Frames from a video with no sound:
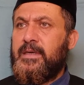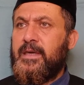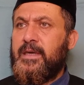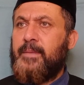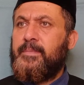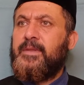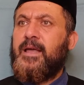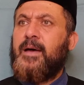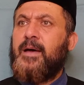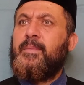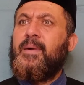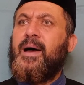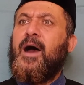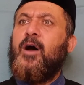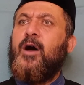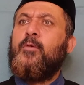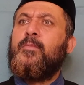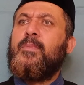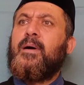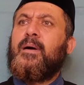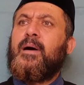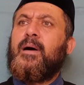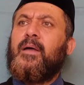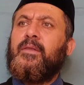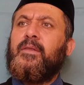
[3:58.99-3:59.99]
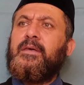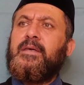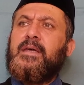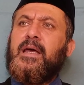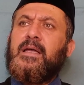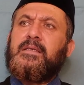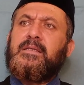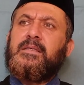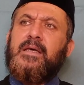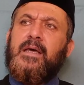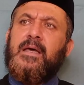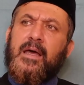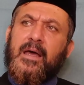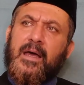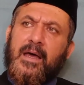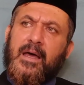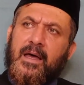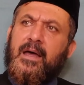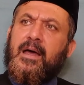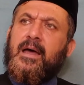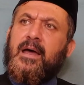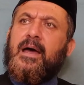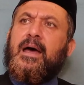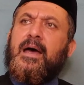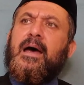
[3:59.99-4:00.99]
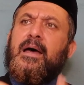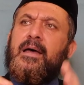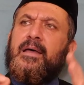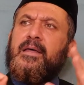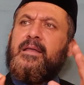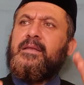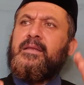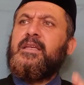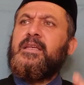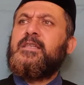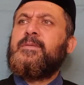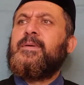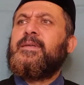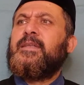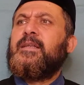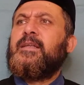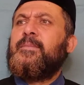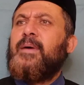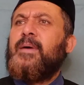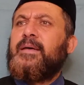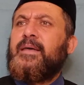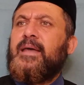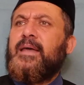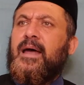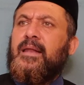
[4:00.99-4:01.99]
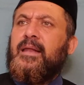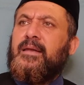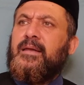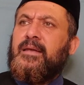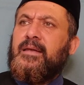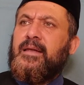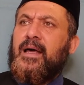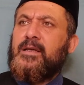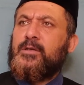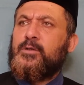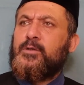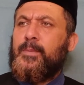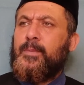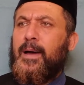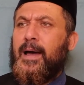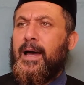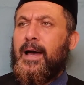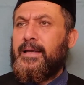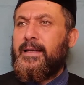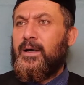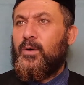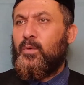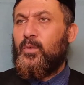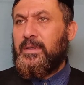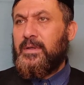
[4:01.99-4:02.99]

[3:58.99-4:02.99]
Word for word: يبدأ معهم قضية نسبة المكان لله سبحانه